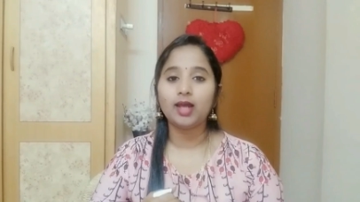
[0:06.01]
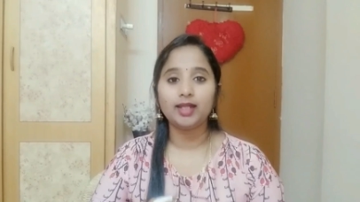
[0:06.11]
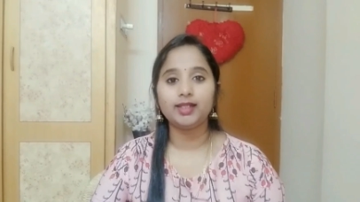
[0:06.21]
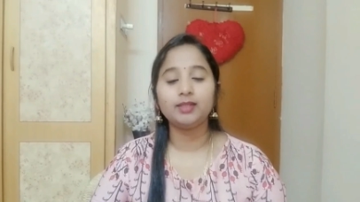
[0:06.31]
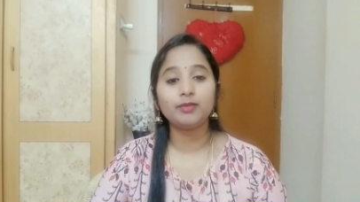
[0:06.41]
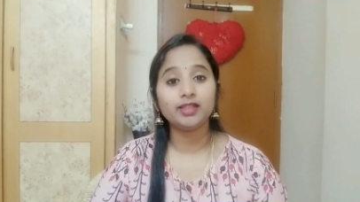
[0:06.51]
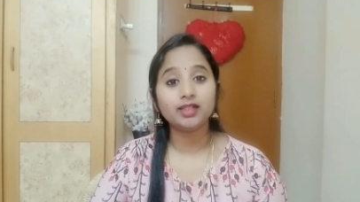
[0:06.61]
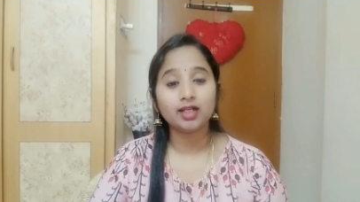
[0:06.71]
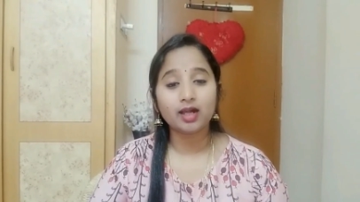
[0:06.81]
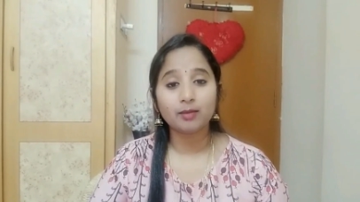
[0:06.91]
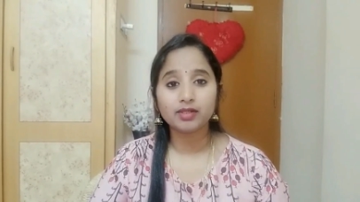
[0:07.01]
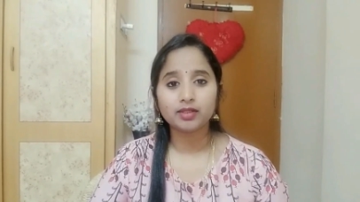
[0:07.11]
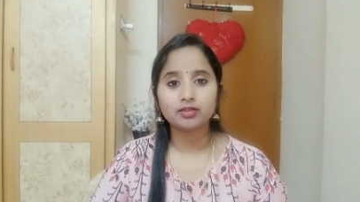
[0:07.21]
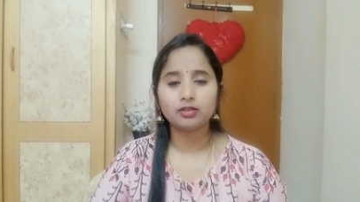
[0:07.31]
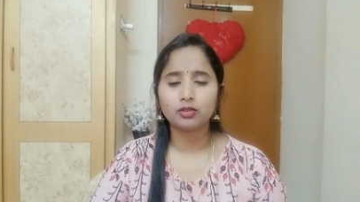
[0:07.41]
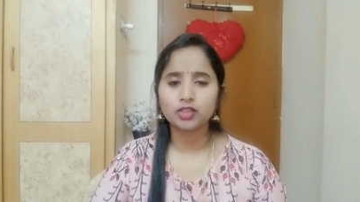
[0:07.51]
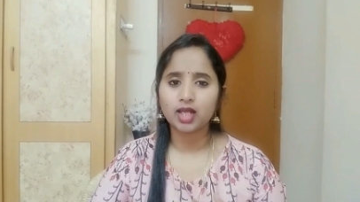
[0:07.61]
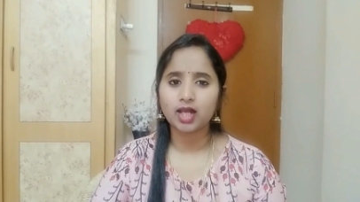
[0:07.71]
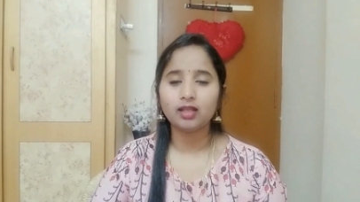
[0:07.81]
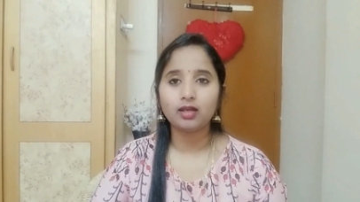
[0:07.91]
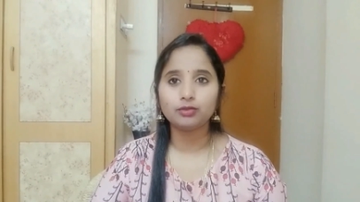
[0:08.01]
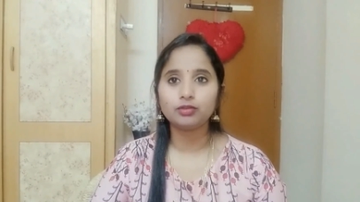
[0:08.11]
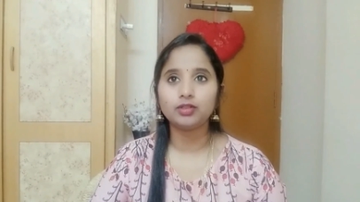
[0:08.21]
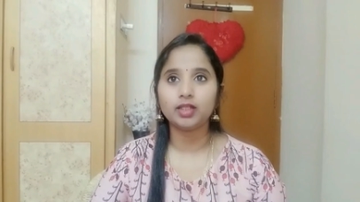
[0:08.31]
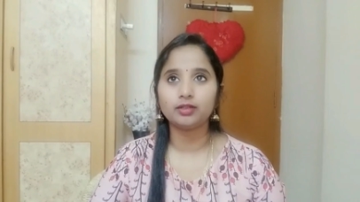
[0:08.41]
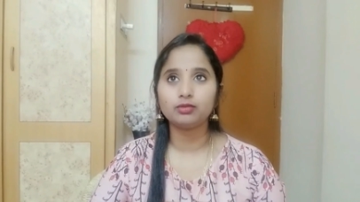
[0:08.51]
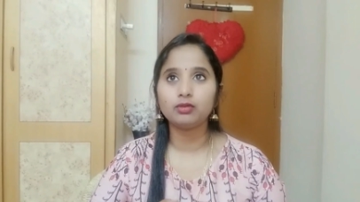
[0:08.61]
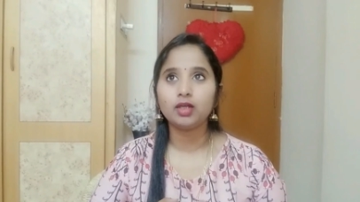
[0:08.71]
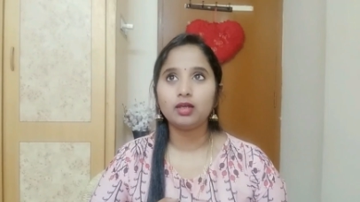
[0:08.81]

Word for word: అంటే ఈ మధ్య నాకు కమెంట్ సెక్షన్లో చాలా అడుగుతున్నారు